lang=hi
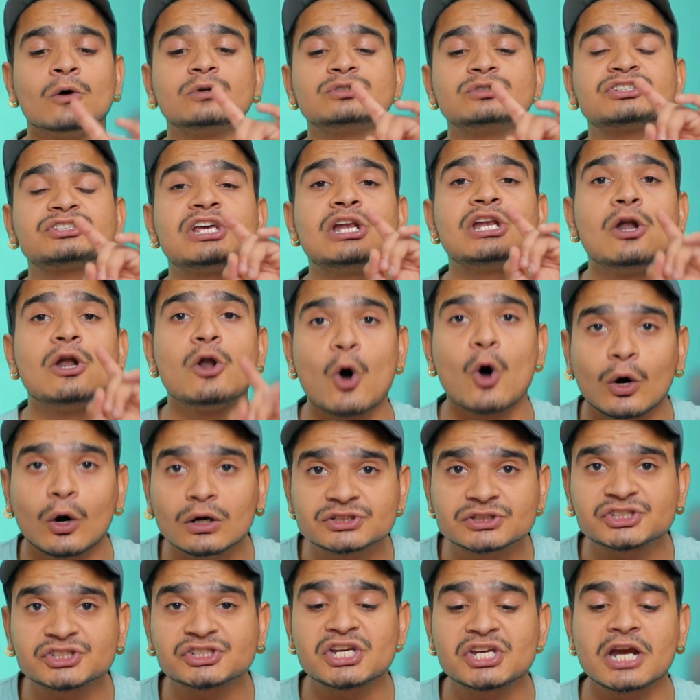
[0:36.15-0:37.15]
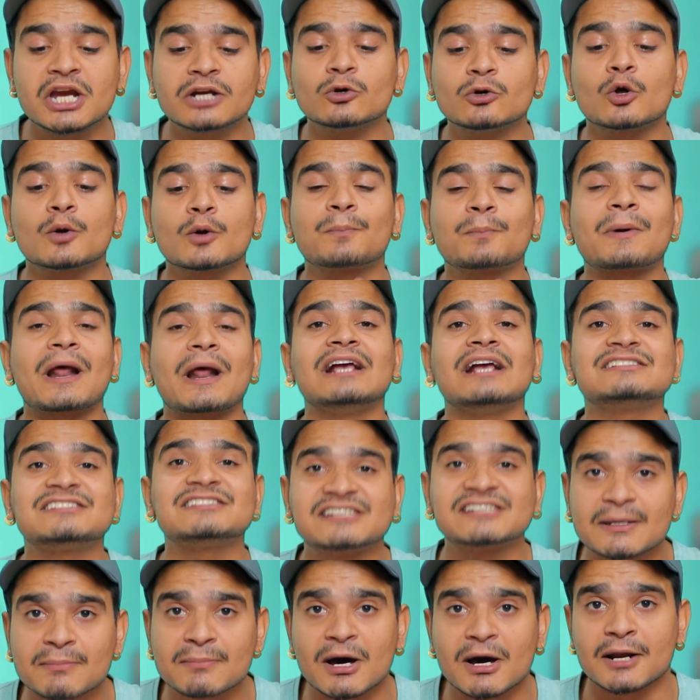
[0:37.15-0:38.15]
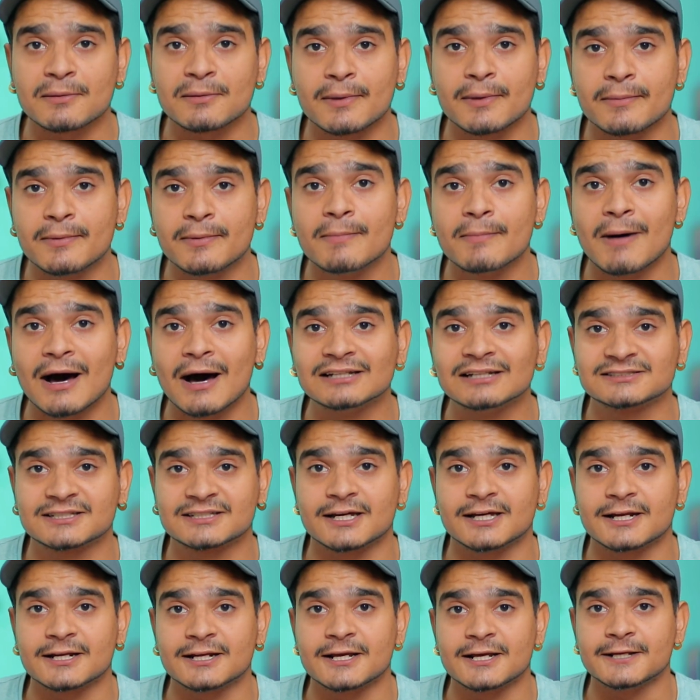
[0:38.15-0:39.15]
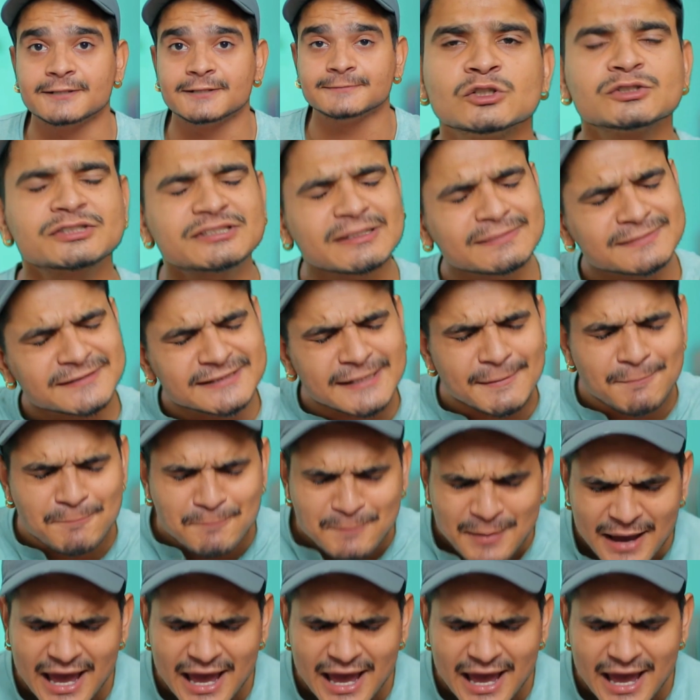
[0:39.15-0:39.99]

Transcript: उसकी लॉन्च डेट और प्राइस के बारे में भी बात करेंगे तो सबसे